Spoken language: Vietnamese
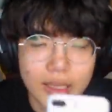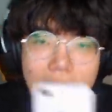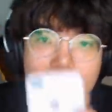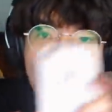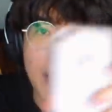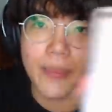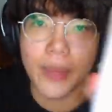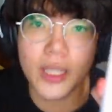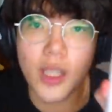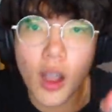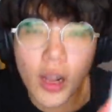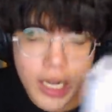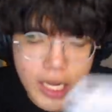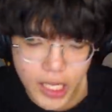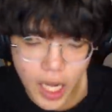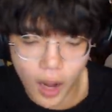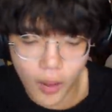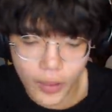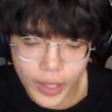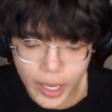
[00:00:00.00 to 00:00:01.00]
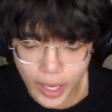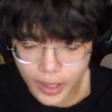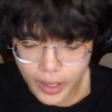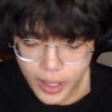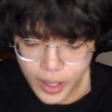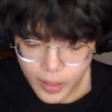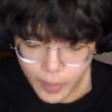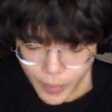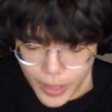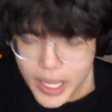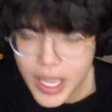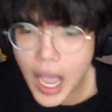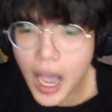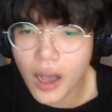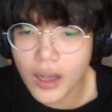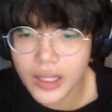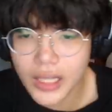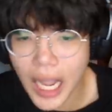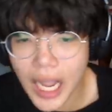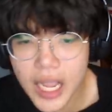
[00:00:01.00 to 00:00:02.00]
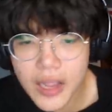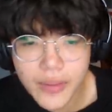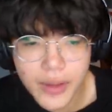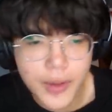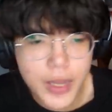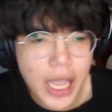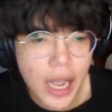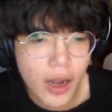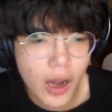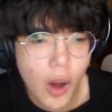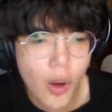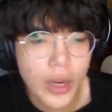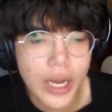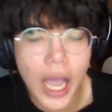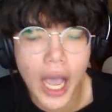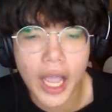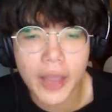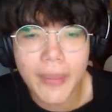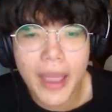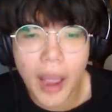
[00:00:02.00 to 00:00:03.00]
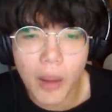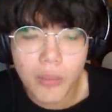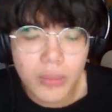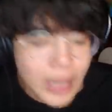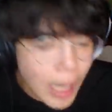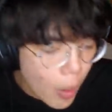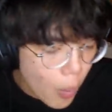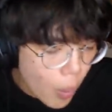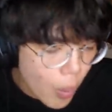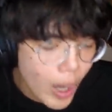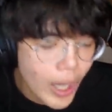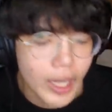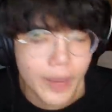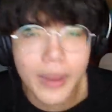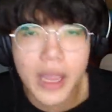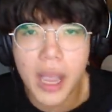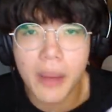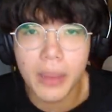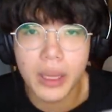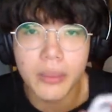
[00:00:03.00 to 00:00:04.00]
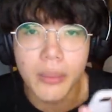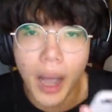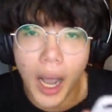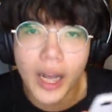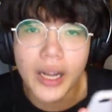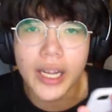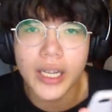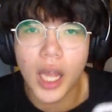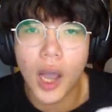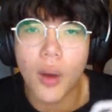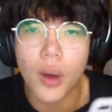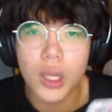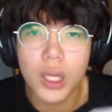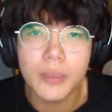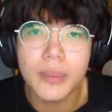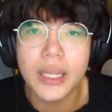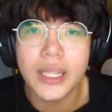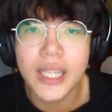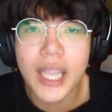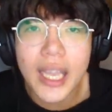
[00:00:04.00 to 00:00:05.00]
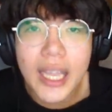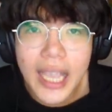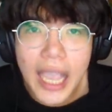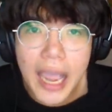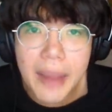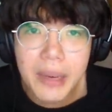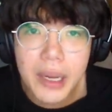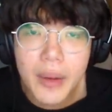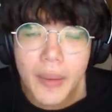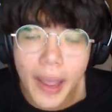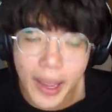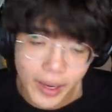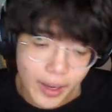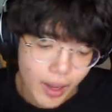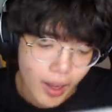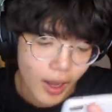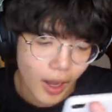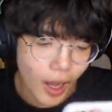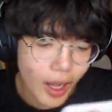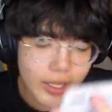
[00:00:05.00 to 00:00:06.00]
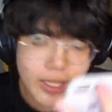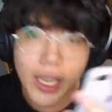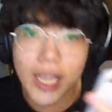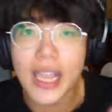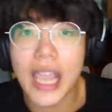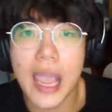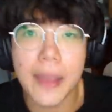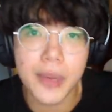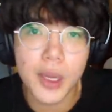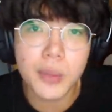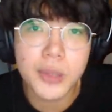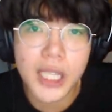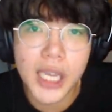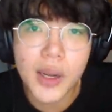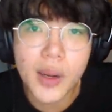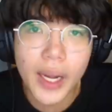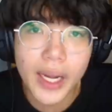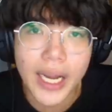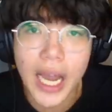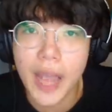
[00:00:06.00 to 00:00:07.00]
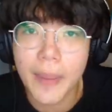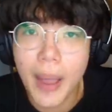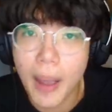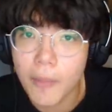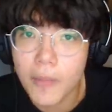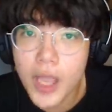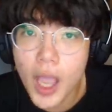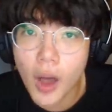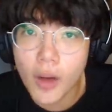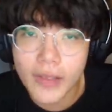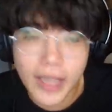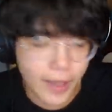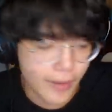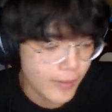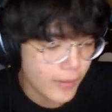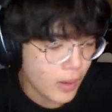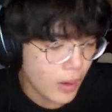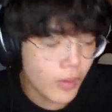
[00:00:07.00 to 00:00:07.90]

đây mình có điện thoại nè bây giờ thay vì bây giờ ngồi đợi mấy ổng lâu quá thì bây giờ mình mở điện thoại lên mình chơi game đi các bạn đó chơi game chút xíu để mấy ổng vô nha